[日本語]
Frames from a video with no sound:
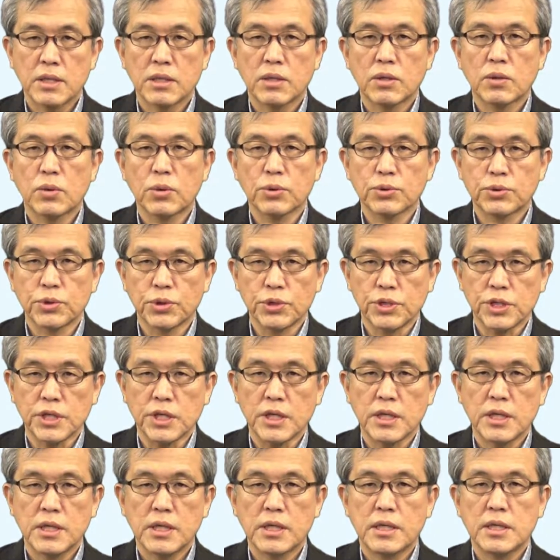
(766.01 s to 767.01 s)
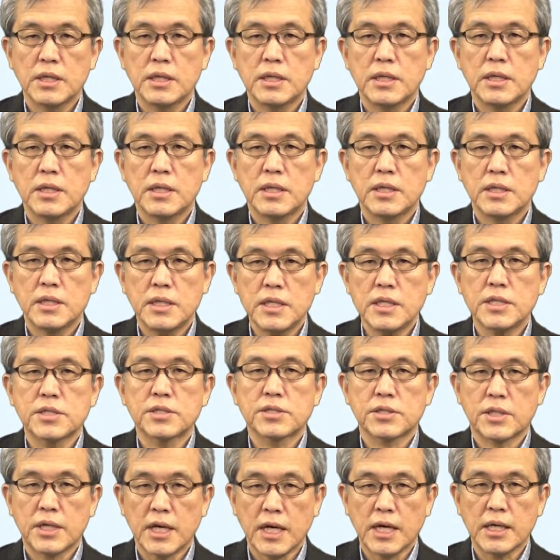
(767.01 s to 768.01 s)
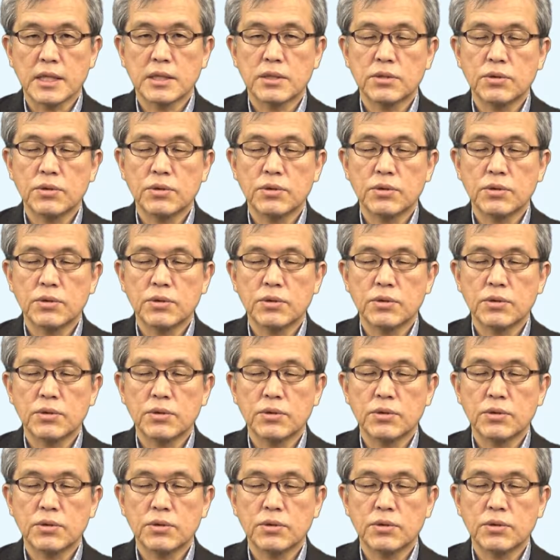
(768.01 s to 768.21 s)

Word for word: ごとに」につけ